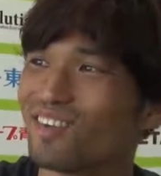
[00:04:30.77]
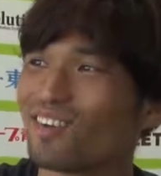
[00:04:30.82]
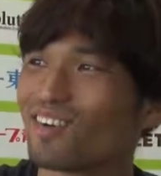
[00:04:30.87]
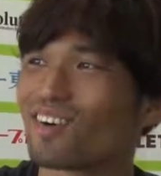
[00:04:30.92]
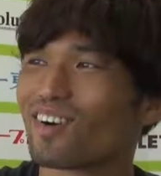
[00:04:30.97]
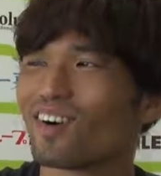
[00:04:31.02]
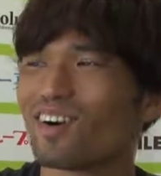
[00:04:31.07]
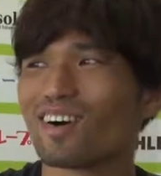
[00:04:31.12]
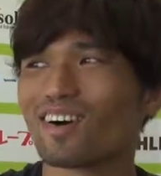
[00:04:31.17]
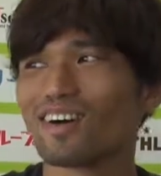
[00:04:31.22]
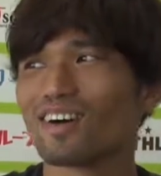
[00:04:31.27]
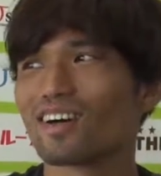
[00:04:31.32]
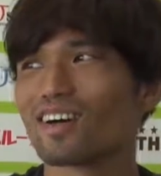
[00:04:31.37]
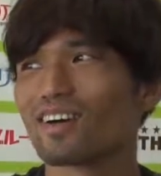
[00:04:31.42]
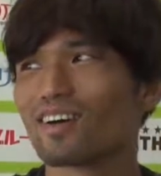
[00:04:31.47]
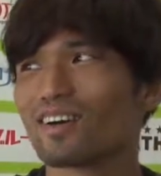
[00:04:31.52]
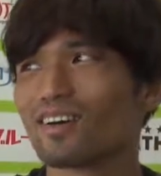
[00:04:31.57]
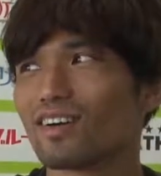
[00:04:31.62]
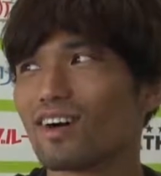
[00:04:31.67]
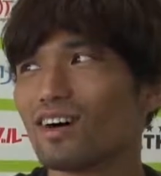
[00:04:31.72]
なんか
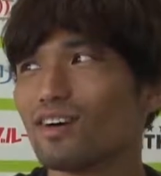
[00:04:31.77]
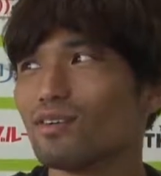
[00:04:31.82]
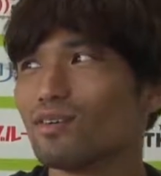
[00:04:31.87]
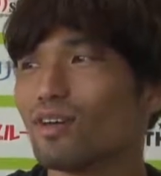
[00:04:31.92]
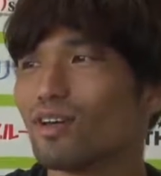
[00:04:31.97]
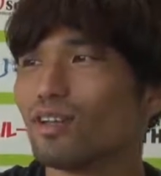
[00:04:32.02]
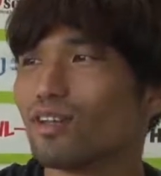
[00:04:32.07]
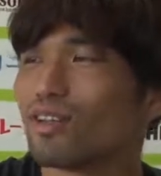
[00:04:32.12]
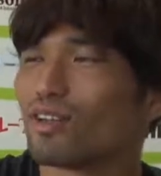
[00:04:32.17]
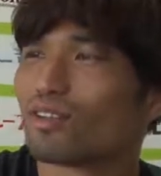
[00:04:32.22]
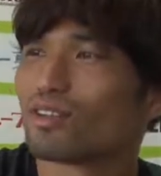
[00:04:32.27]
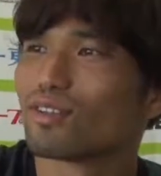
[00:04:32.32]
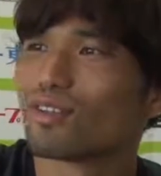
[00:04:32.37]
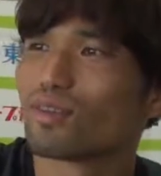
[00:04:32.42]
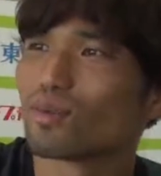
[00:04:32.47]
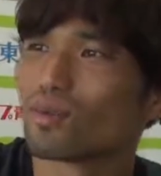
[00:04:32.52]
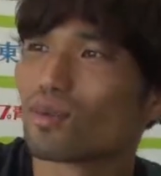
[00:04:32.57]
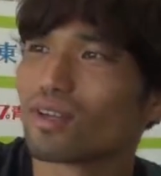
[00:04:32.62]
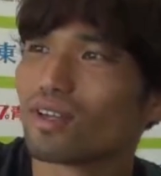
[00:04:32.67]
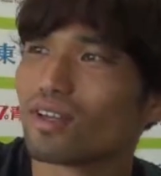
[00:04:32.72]
アウェーで行っ
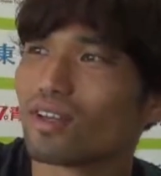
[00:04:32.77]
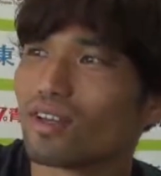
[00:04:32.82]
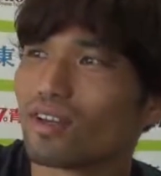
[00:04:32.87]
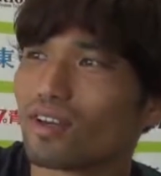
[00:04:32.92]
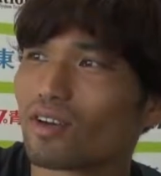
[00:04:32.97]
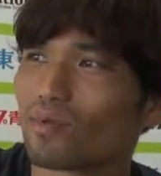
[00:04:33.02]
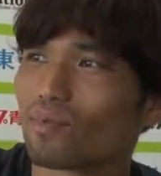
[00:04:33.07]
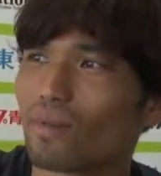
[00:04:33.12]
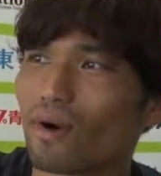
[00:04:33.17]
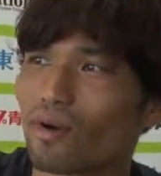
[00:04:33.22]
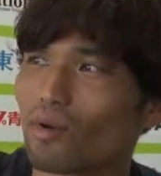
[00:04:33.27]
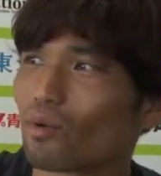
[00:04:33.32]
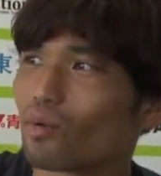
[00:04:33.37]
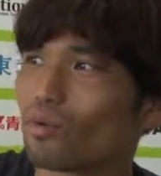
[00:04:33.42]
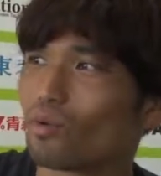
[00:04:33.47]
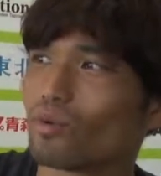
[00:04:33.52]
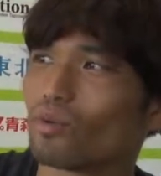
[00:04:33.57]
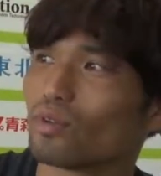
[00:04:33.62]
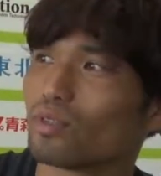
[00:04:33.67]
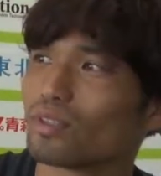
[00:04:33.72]
た時に、うん、まあこ
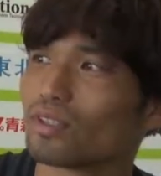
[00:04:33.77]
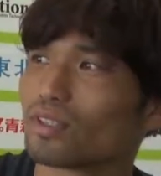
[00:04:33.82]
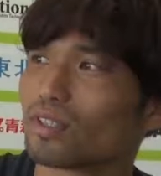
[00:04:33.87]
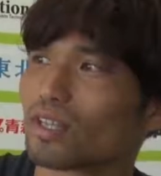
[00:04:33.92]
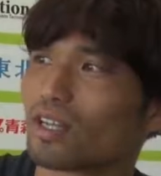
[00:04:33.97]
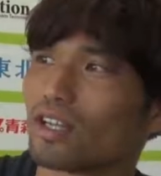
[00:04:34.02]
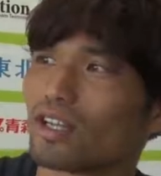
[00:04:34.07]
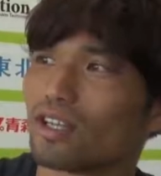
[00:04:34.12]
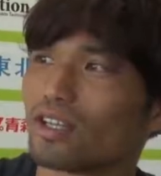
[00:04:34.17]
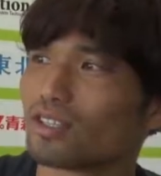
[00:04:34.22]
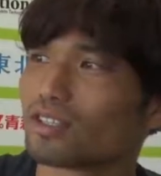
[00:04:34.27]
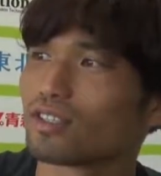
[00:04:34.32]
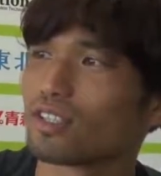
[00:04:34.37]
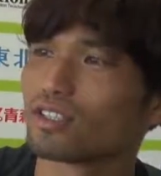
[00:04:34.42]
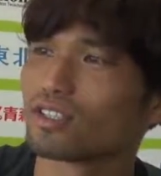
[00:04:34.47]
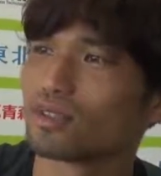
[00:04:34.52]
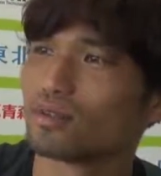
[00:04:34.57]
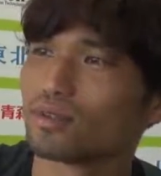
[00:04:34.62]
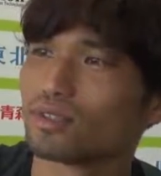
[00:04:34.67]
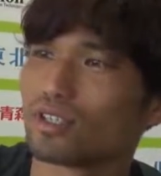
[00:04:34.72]
の綺麗な
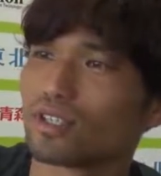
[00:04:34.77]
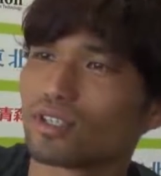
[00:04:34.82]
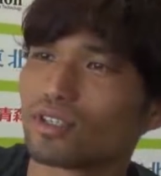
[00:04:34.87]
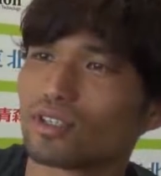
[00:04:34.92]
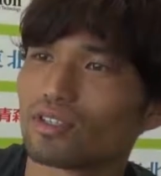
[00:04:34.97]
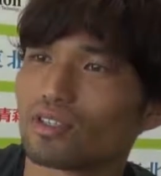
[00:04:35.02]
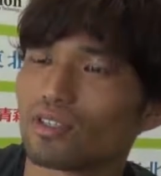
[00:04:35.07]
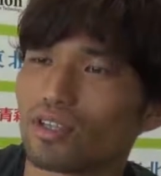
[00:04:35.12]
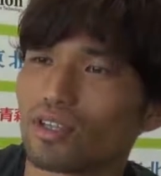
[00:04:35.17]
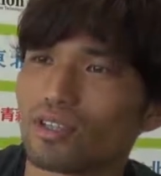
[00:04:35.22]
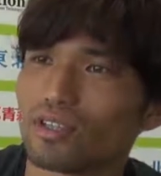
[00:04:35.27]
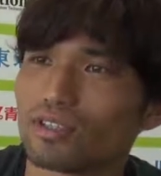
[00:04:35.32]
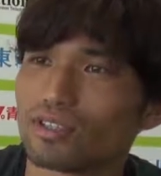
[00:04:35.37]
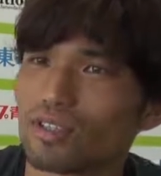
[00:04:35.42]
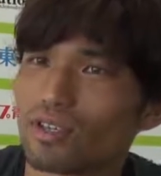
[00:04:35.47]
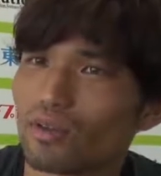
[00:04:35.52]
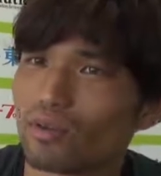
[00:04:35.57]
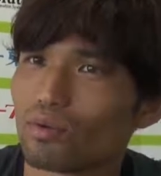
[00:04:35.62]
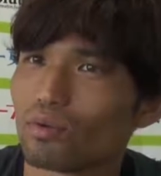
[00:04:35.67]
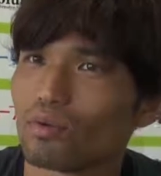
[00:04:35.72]
スタジアムじゃなかったんで
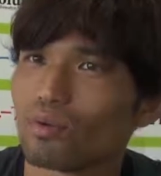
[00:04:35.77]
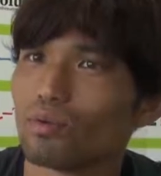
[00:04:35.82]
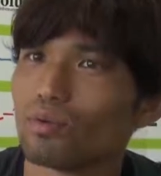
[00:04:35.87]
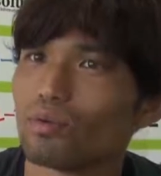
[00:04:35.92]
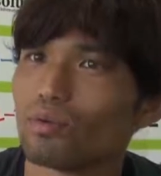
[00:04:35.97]
すけどこの